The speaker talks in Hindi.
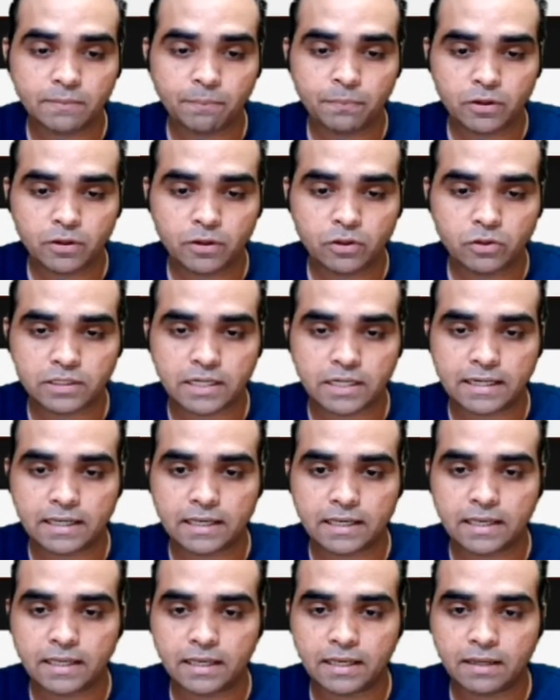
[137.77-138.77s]
सिलेक्ट कर
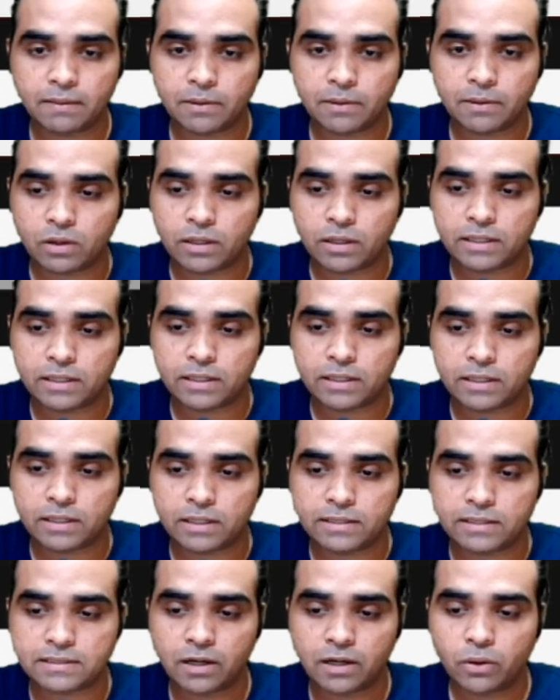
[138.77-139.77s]
लेंगे मैंने ऑलरेडी सिलेक्ट
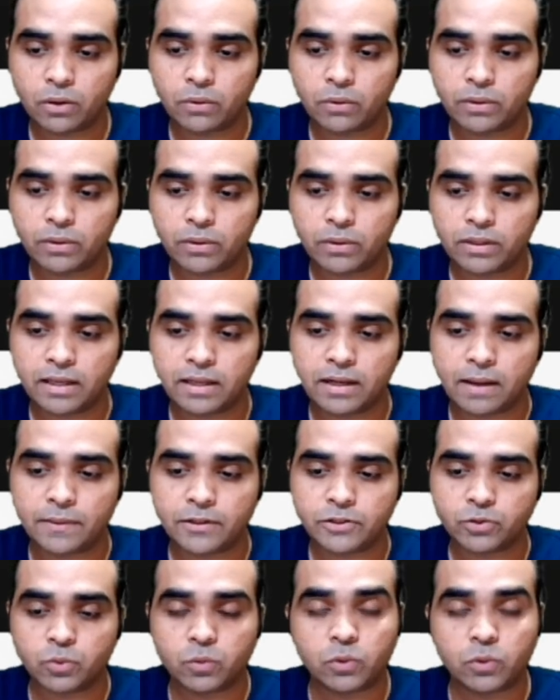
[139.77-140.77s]
करा हुआ है और ये यहाँ पे
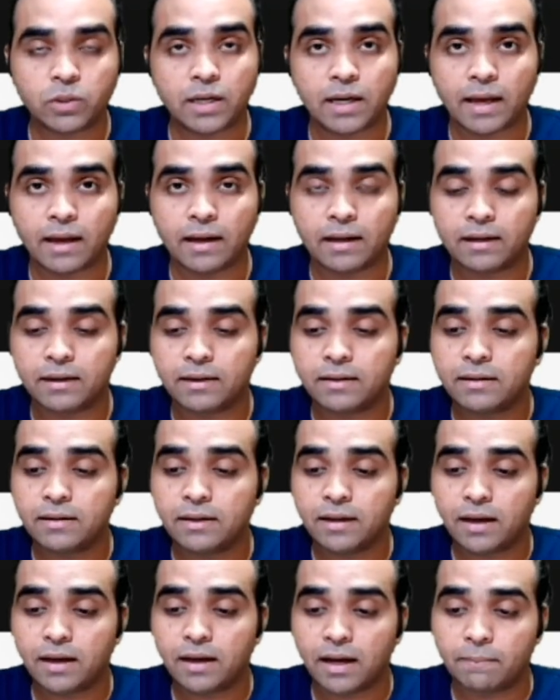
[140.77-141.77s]
शो होने लगेगा
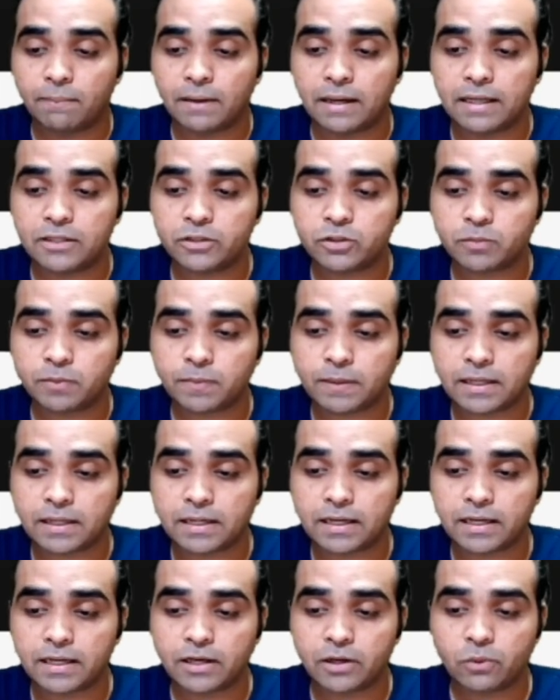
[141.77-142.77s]
अब मान लीजिए इसमें मैं
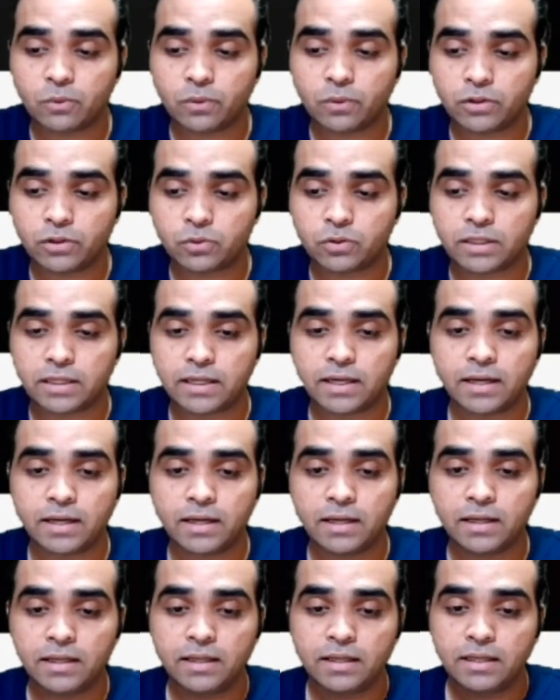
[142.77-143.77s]
क्लिक करूँगा तो
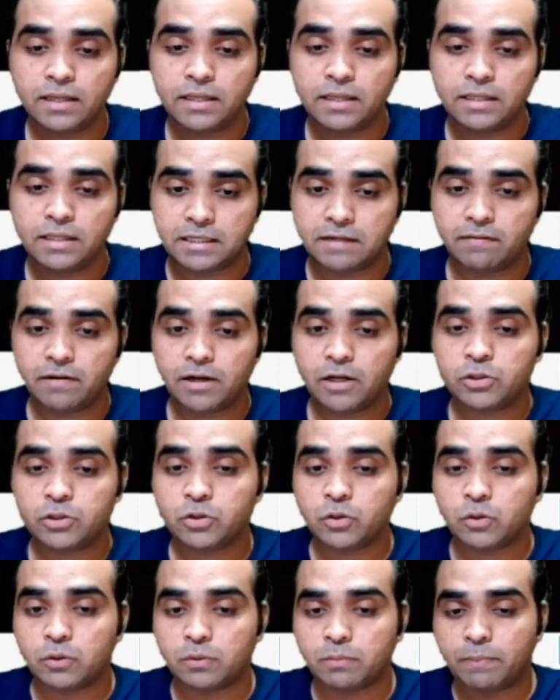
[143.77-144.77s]
देखिएगा ये वाला जो
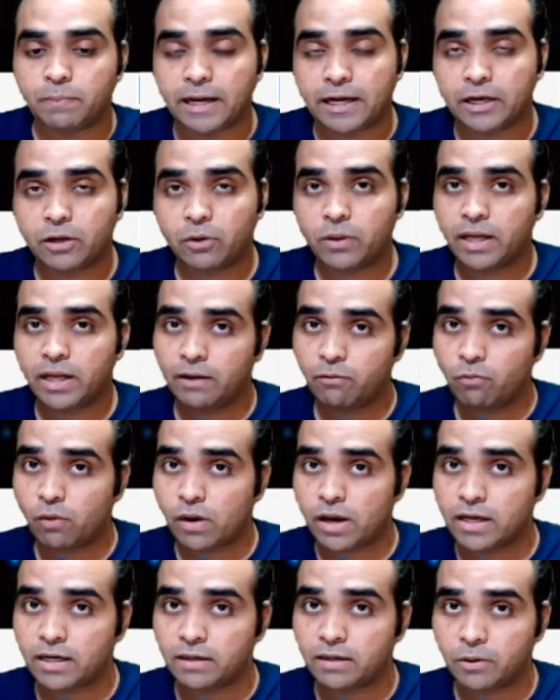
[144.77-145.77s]
बैकग्राउंड है वो
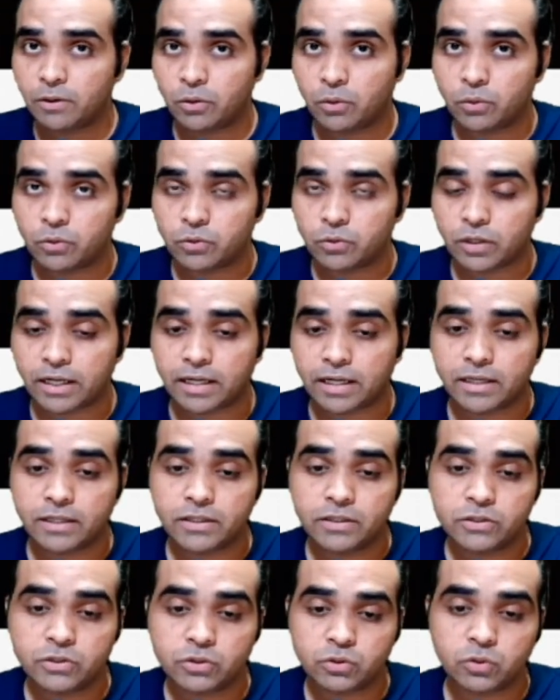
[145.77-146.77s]
एनिमेटेड हो जाएगा
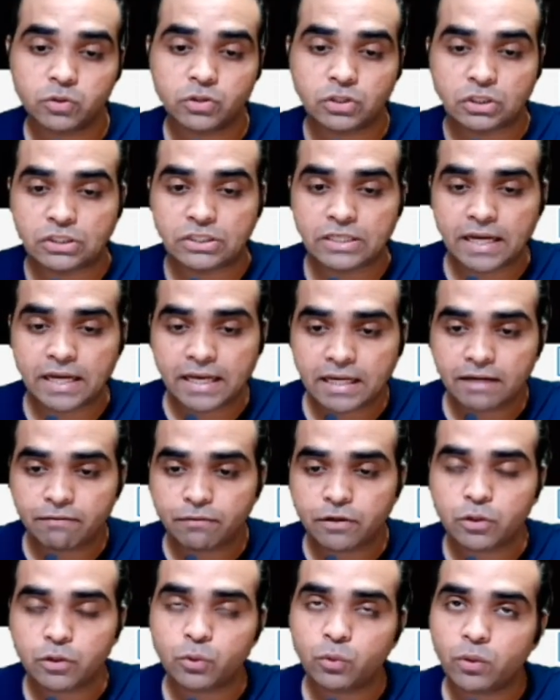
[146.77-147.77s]
सो so, जी
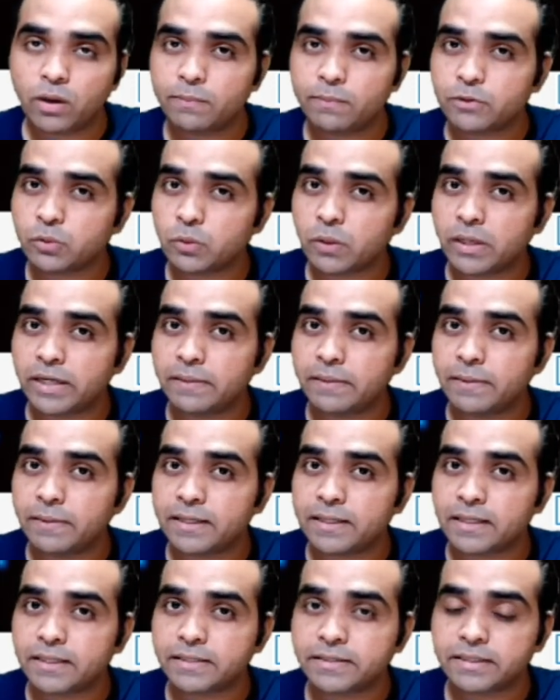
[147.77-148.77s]
के थ्रू आप इसको एनिमेट
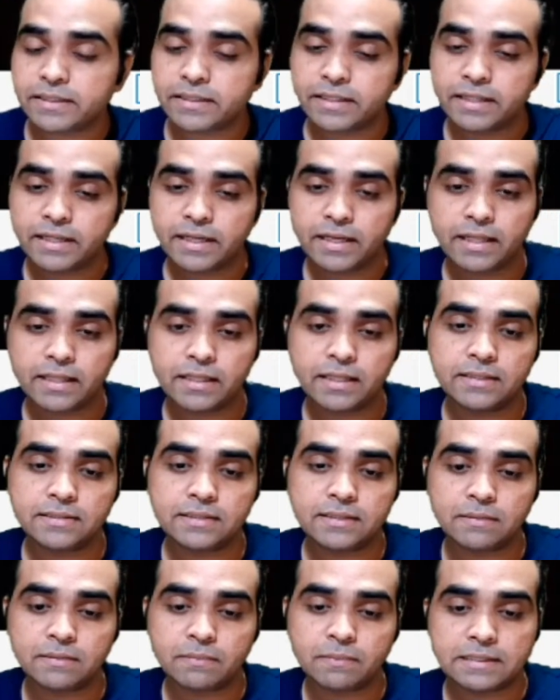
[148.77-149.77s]
कर सकते हैं दिस
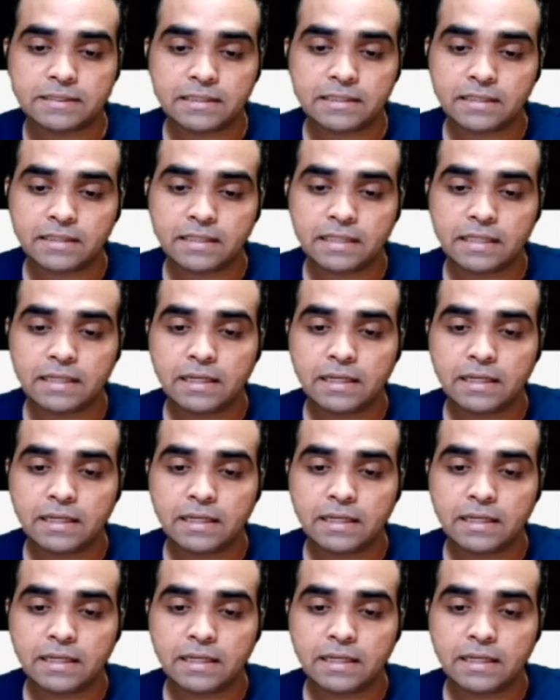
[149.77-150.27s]
इज़ अमेजिंग थिंग